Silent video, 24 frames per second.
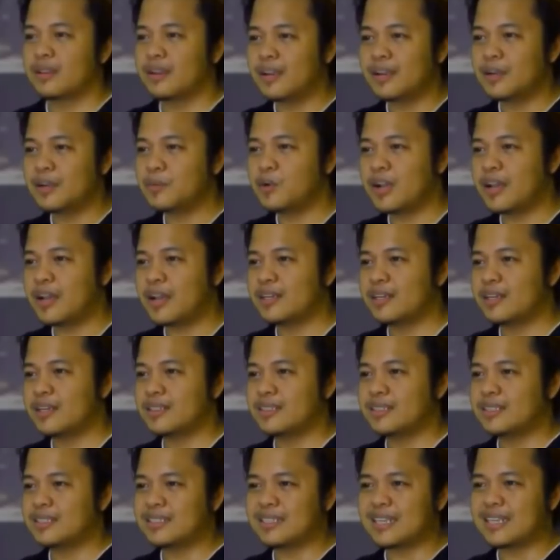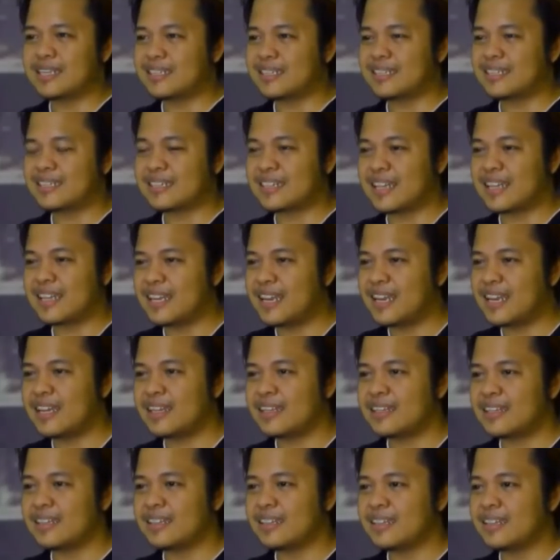Uh, bukan, cita-cita saya
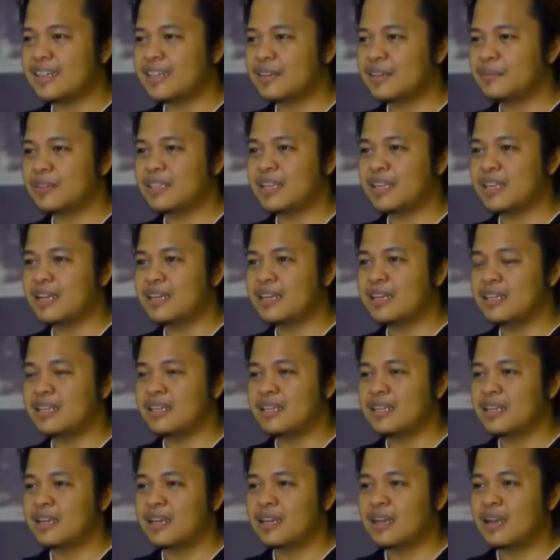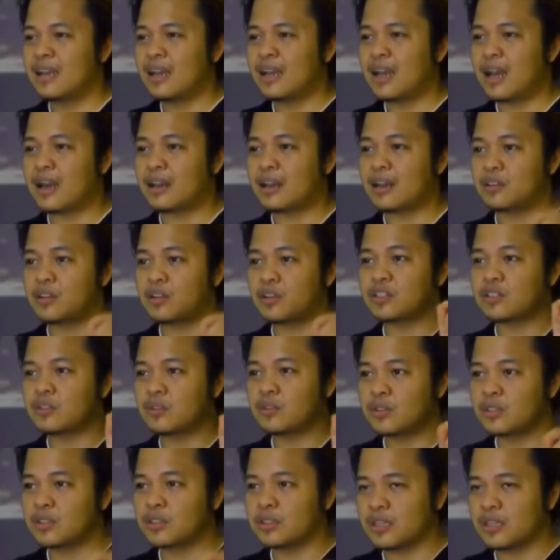ingin menjadi artos not